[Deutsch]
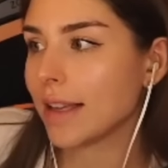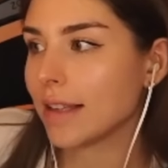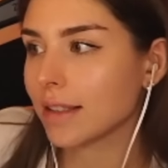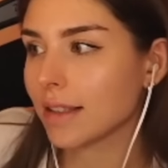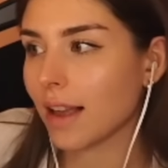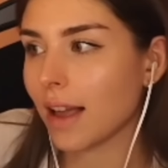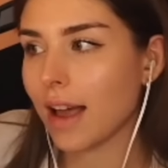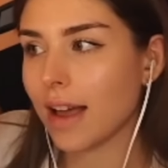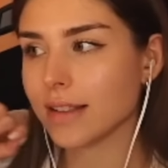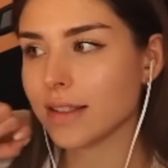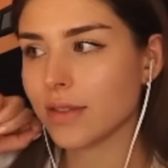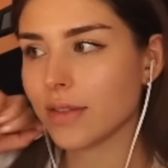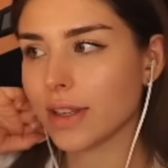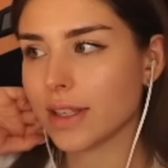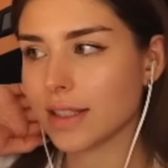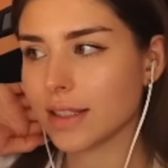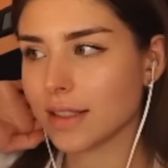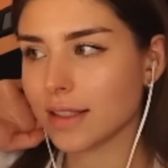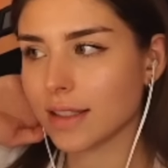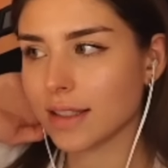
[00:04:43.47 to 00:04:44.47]
echt krass,
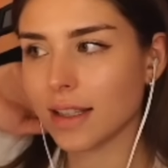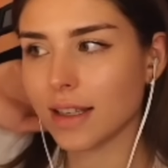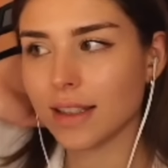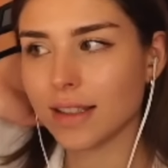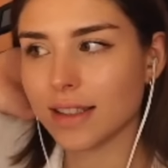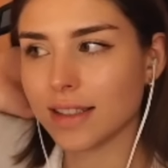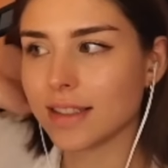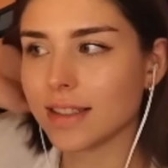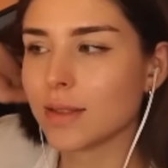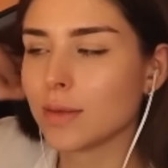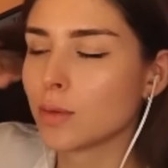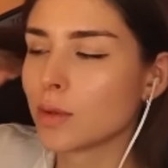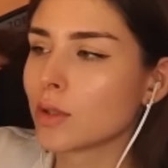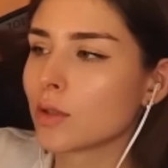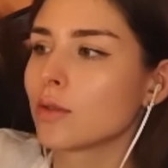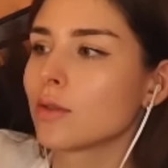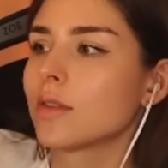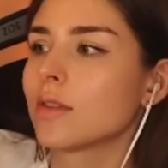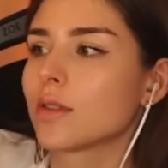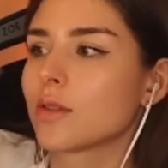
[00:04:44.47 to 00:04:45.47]
wer sich äh, den
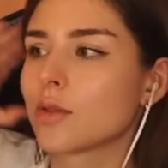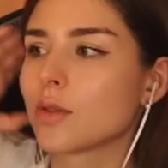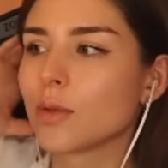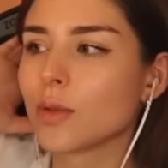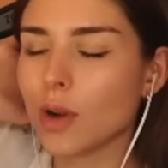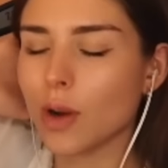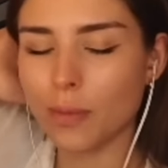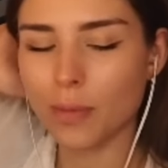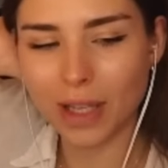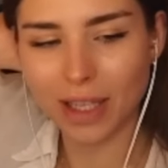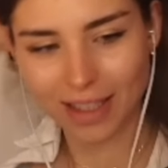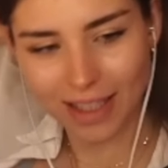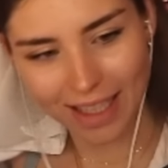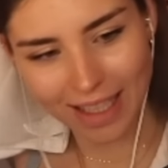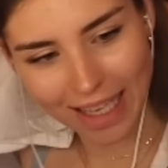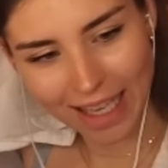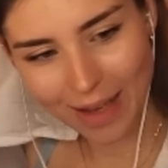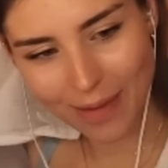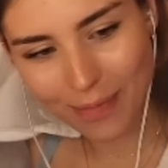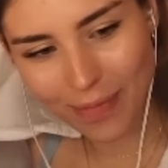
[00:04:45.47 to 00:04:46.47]
7-Stunden-Stream komplett
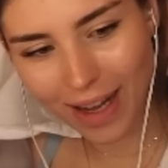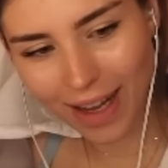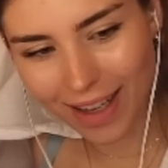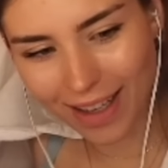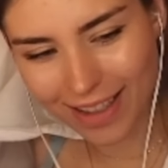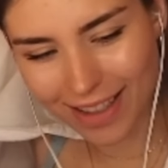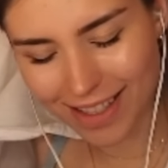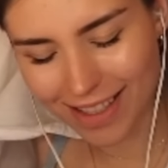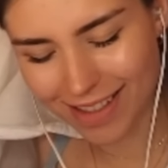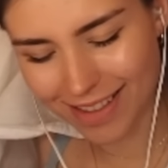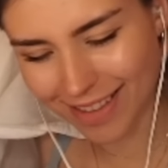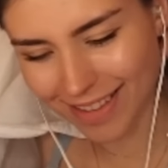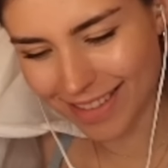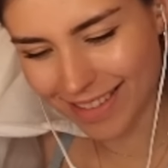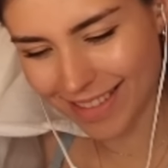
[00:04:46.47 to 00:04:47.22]
gegeben hat.